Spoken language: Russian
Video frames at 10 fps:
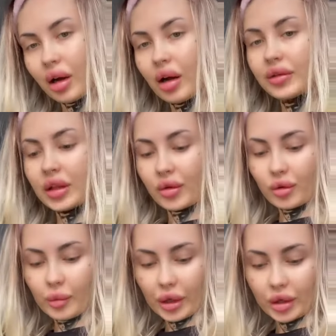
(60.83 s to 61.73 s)

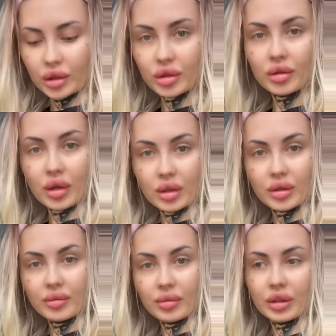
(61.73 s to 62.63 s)
вторую пока что
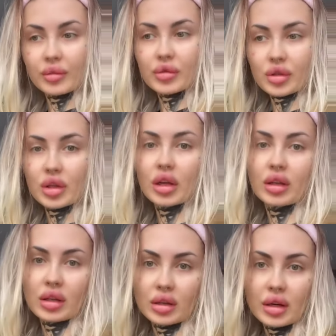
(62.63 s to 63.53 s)
рано, потому что
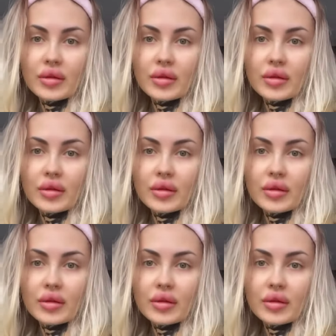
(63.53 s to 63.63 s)
она недавно